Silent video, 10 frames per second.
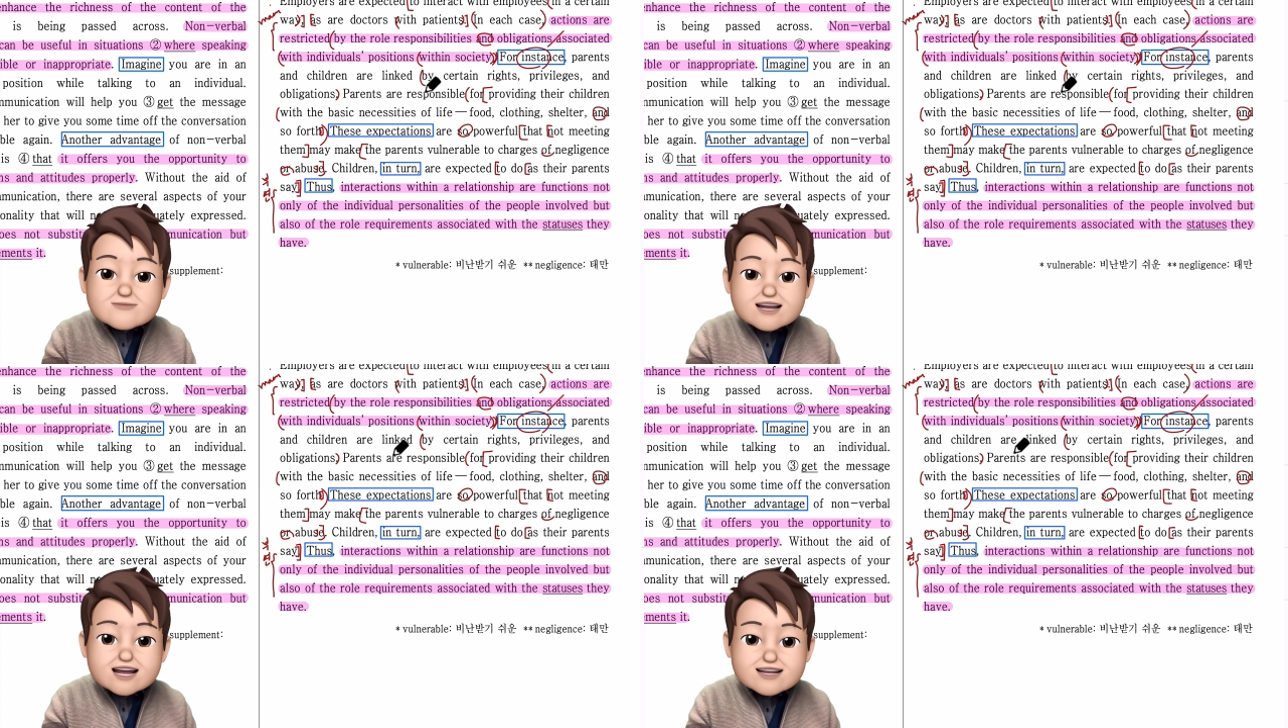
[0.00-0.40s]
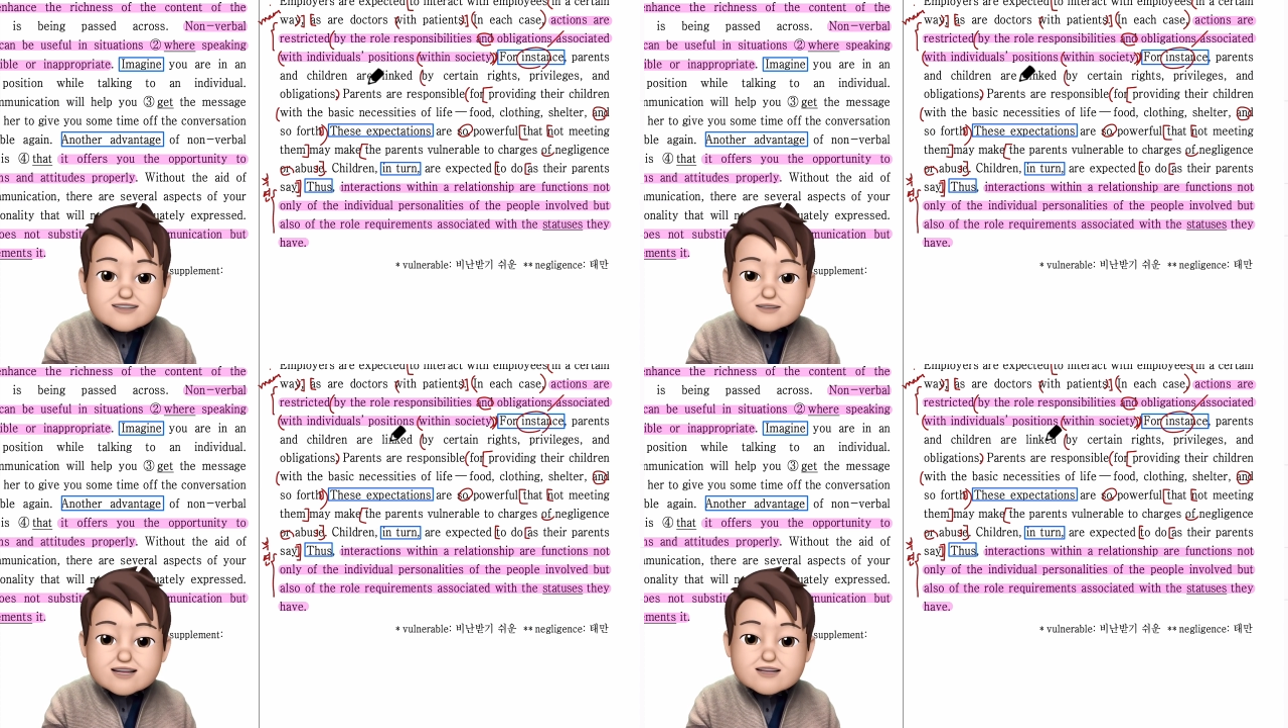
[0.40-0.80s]

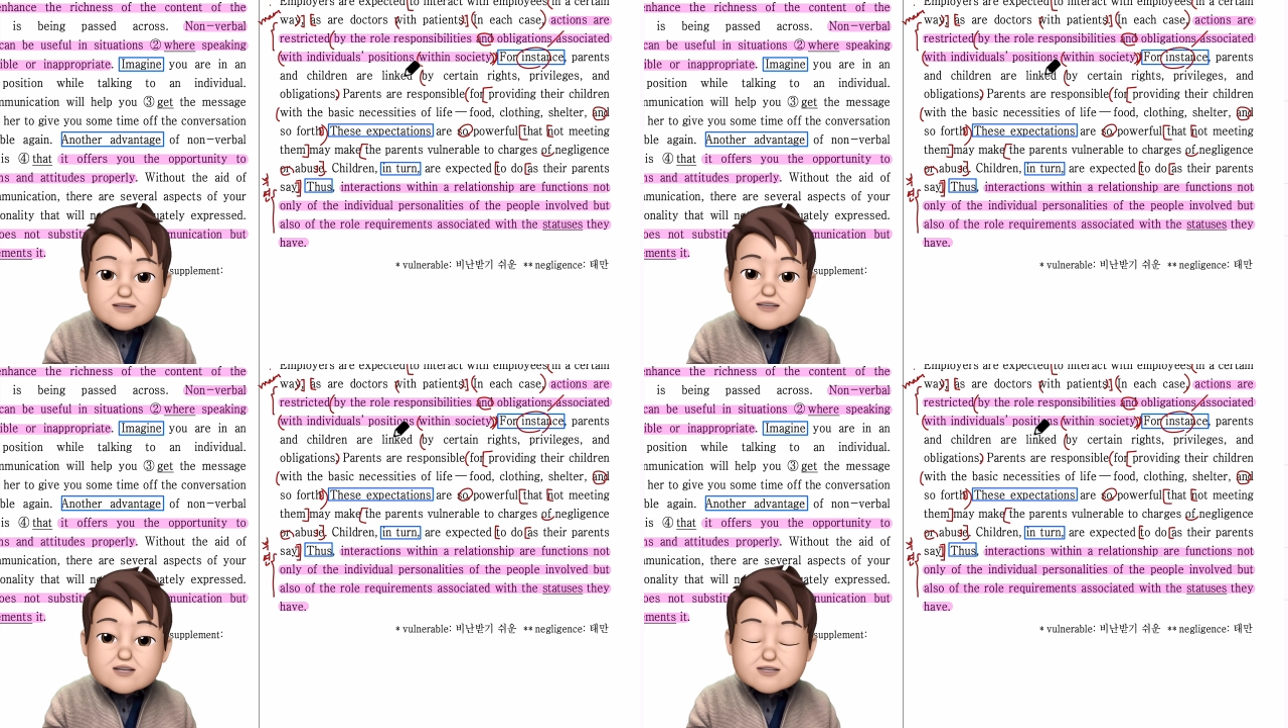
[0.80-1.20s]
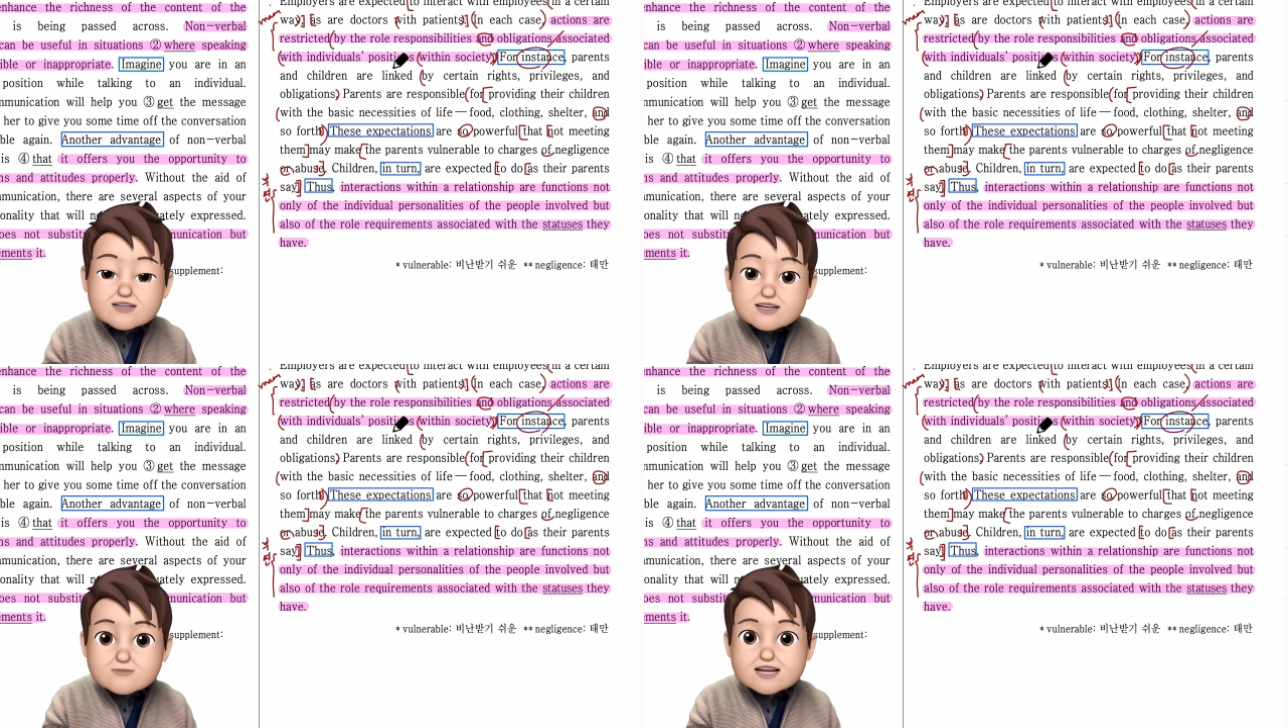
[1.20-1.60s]
사회에서의
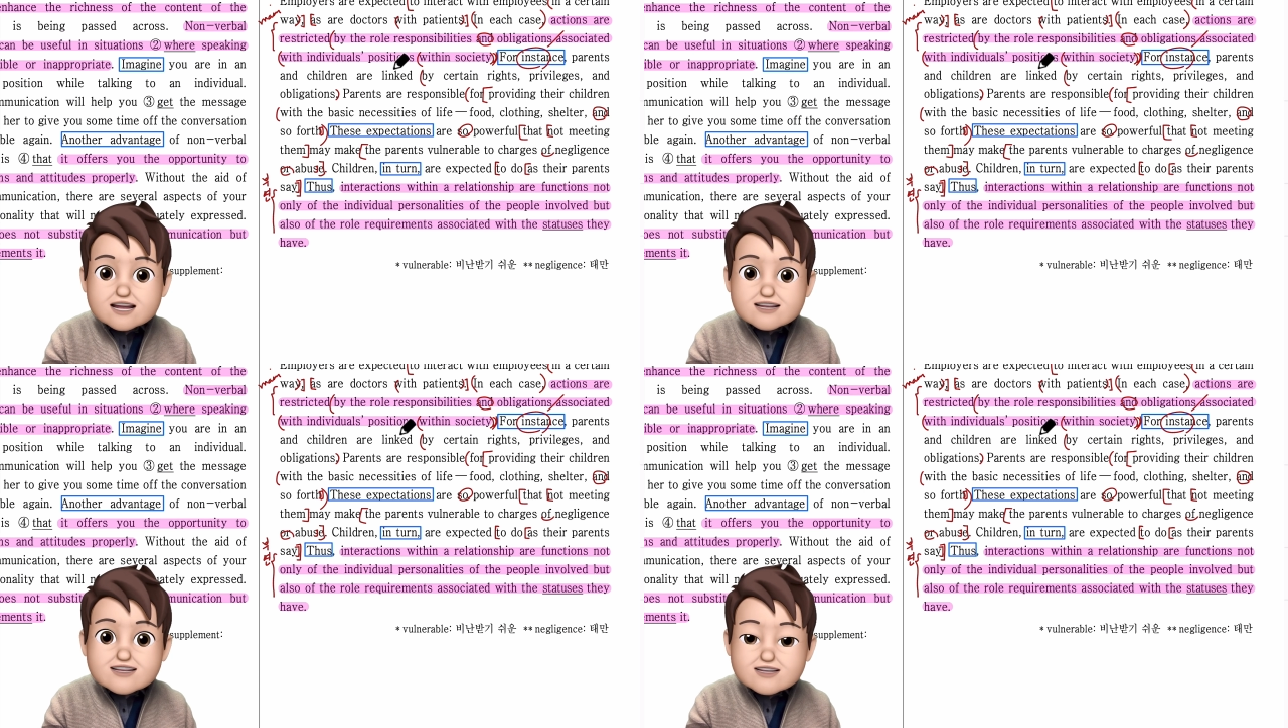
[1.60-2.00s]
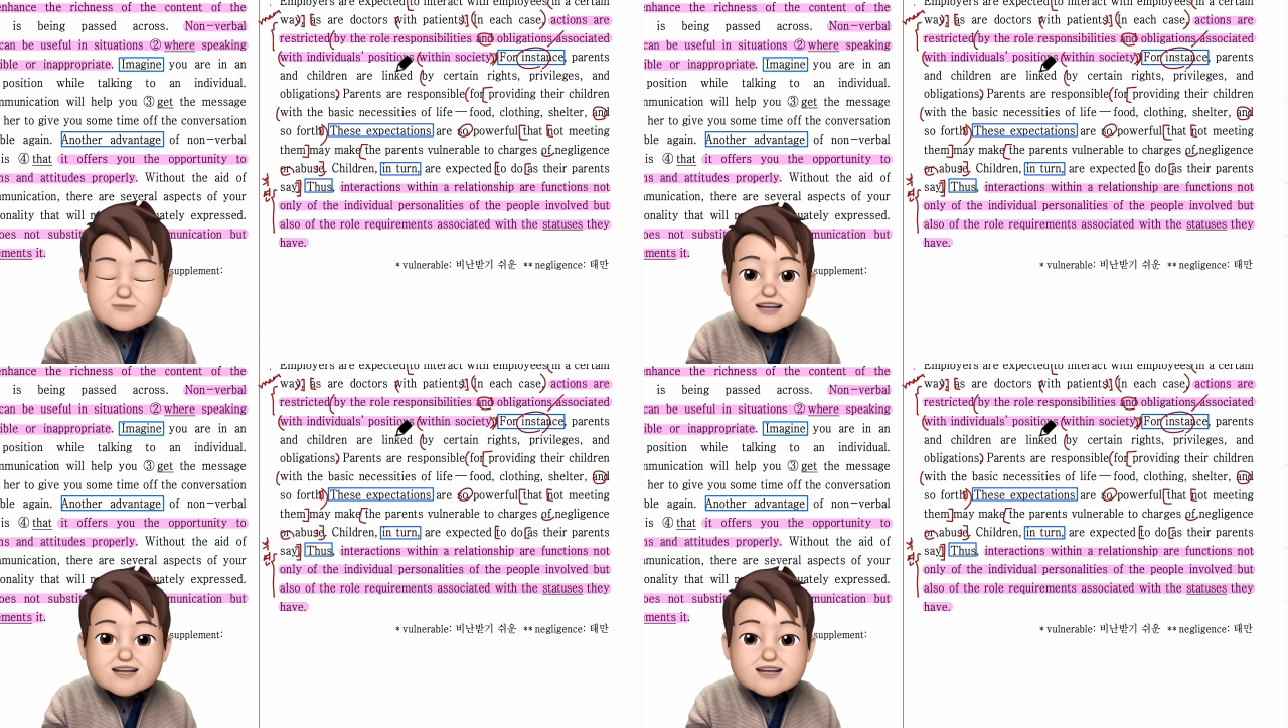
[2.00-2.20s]
어떤 지위,